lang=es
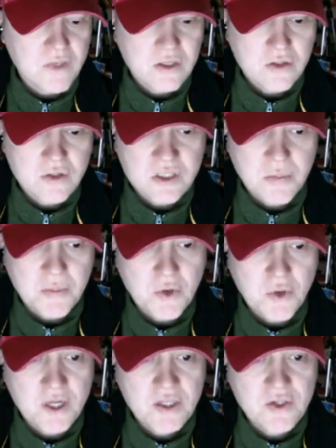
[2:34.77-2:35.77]
no sé si es
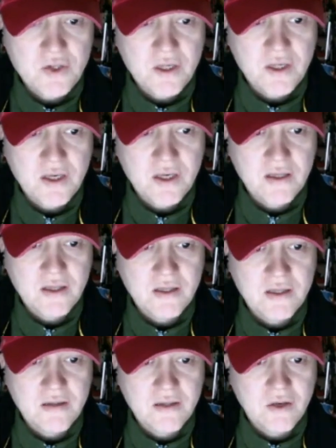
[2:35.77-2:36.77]
por el hecho
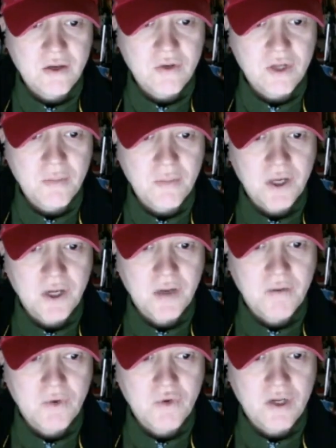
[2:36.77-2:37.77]
de, encontrarme
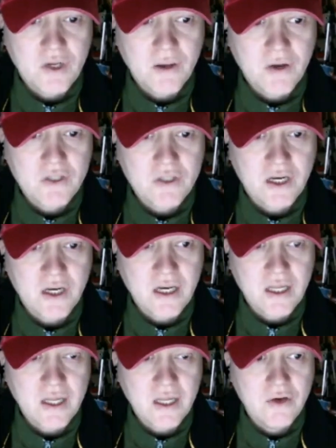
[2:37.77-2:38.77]
con trabajos que en
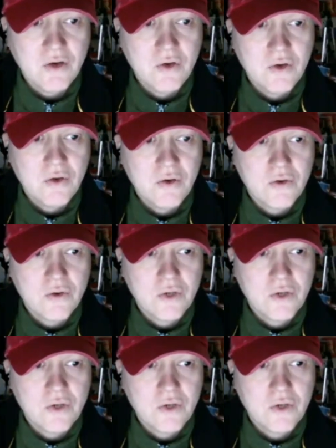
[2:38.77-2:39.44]
realidad no,